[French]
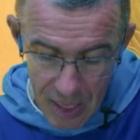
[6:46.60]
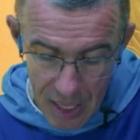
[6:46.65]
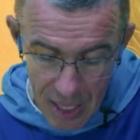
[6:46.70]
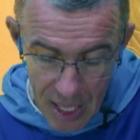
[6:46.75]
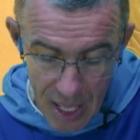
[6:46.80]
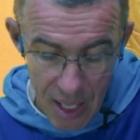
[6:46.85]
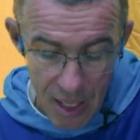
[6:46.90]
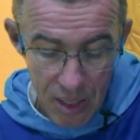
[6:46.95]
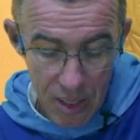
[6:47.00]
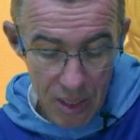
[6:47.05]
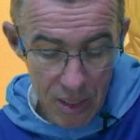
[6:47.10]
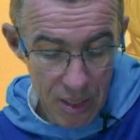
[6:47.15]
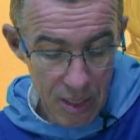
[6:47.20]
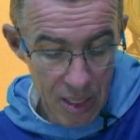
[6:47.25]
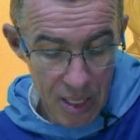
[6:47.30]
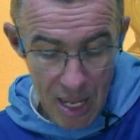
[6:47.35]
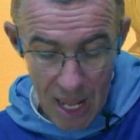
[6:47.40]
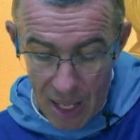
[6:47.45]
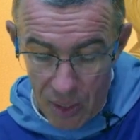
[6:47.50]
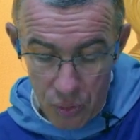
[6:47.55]
Et
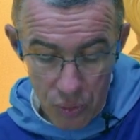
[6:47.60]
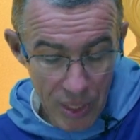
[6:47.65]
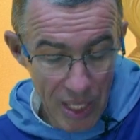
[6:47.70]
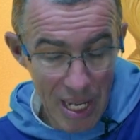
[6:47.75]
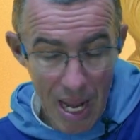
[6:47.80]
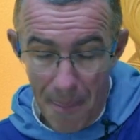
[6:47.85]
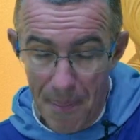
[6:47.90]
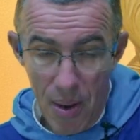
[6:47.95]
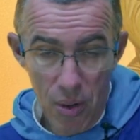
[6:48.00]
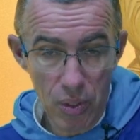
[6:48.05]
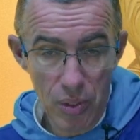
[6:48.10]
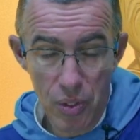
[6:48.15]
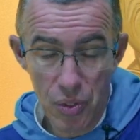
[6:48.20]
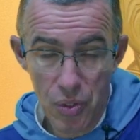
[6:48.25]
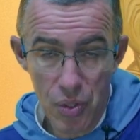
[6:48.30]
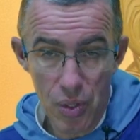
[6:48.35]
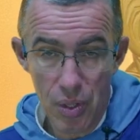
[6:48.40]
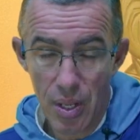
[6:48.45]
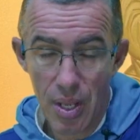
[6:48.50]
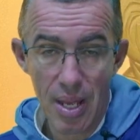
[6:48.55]
écoutez la parole de
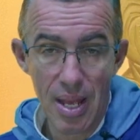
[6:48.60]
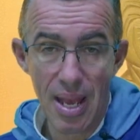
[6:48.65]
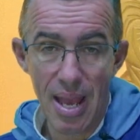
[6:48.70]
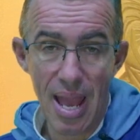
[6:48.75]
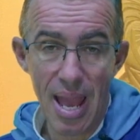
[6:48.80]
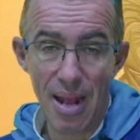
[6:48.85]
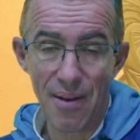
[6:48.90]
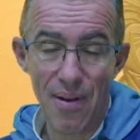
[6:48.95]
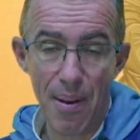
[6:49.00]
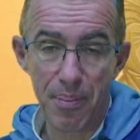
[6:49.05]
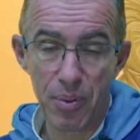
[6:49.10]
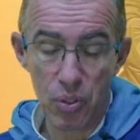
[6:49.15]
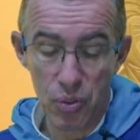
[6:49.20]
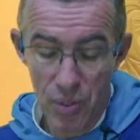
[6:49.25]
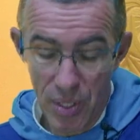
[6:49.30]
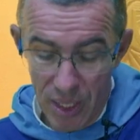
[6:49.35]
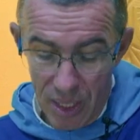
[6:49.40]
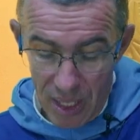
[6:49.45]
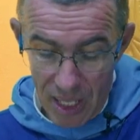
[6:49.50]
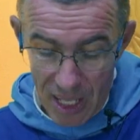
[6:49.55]
Dieu, elle va
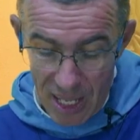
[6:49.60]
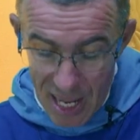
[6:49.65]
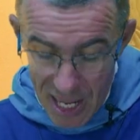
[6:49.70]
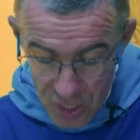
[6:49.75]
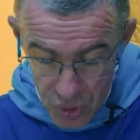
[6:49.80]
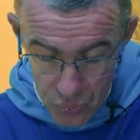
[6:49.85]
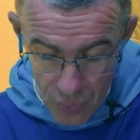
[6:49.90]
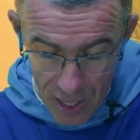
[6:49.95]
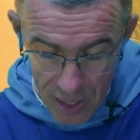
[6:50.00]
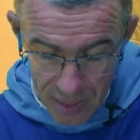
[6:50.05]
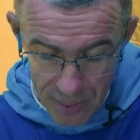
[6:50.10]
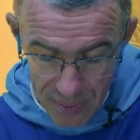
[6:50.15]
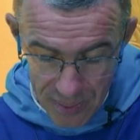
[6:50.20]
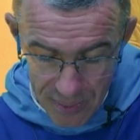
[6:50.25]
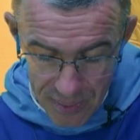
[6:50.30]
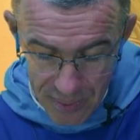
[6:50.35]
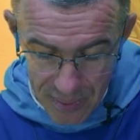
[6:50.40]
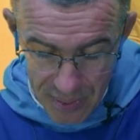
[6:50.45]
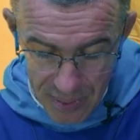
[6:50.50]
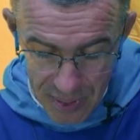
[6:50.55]
produire la joie.
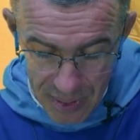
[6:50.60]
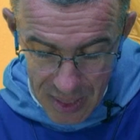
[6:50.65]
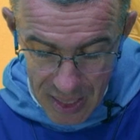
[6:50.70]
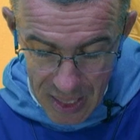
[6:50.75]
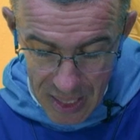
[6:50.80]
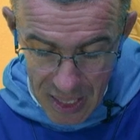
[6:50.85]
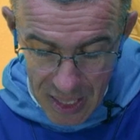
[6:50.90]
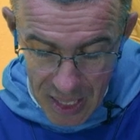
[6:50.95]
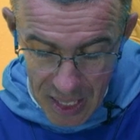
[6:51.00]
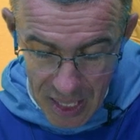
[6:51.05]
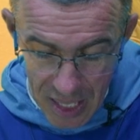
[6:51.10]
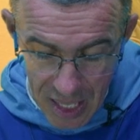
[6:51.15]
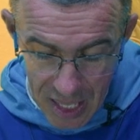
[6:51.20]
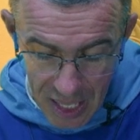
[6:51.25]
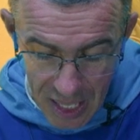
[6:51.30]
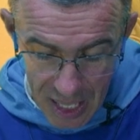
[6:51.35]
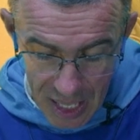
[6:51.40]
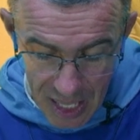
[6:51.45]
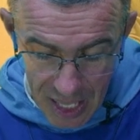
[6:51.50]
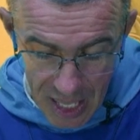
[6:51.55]

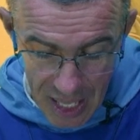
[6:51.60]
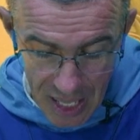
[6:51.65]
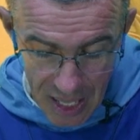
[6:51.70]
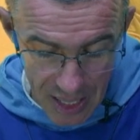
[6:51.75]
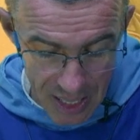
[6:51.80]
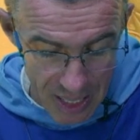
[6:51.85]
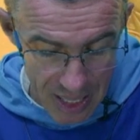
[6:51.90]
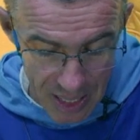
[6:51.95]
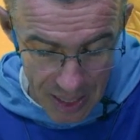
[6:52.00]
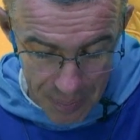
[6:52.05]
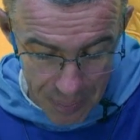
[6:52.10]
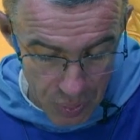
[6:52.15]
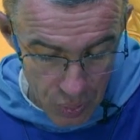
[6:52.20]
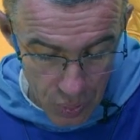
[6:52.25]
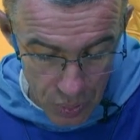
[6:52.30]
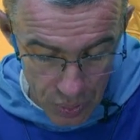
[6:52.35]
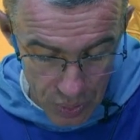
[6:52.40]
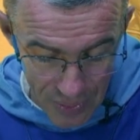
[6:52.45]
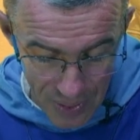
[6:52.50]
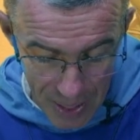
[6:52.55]
Et
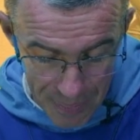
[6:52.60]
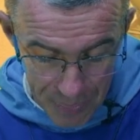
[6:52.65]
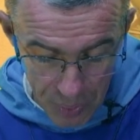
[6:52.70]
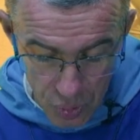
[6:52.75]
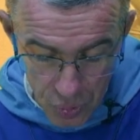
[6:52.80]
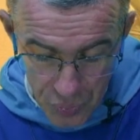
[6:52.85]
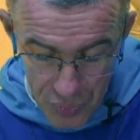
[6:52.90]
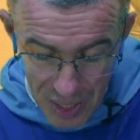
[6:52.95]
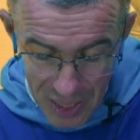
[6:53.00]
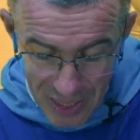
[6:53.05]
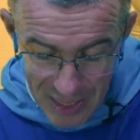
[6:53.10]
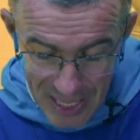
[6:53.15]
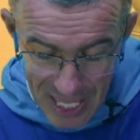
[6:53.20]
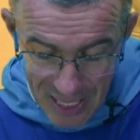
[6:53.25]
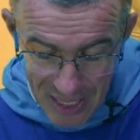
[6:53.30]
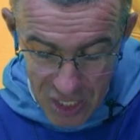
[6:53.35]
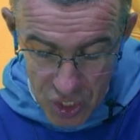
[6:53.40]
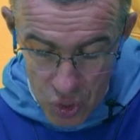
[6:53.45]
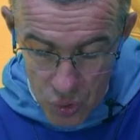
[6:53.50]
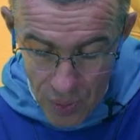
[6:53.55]
va produire
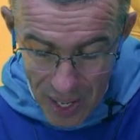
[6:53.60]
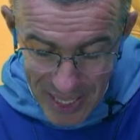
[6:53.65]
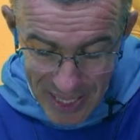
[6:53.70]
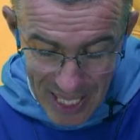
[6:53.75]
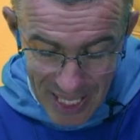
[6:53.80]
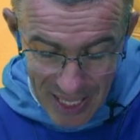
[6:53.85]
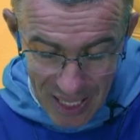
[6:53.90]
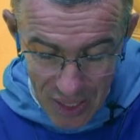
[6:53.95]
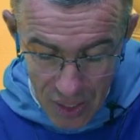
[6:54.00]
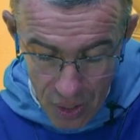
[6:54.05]
cette joie et cette